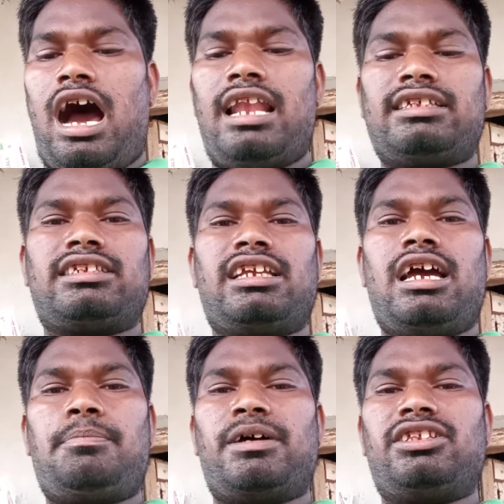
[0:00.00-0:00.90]

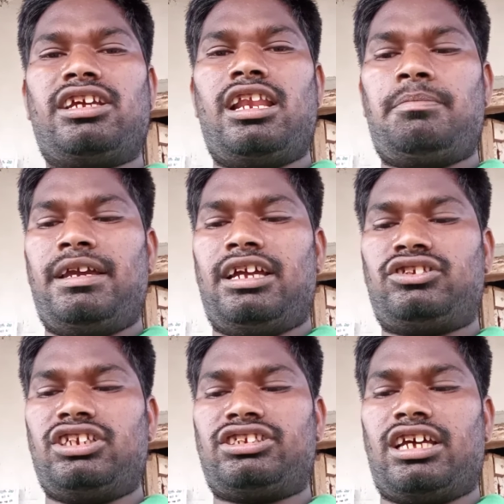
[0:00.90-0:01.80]
ఆలస్యంగా పత్రికలపై
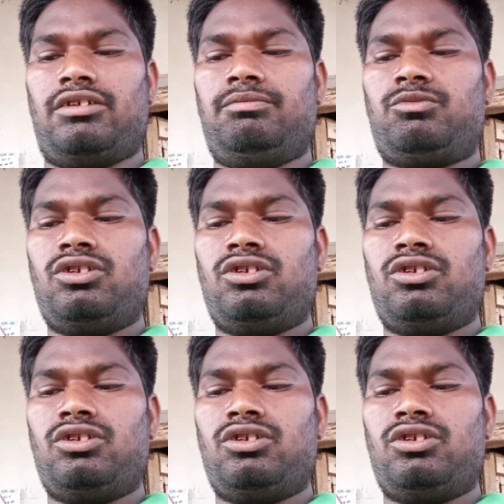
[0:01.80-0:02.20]
వచ్చేశారు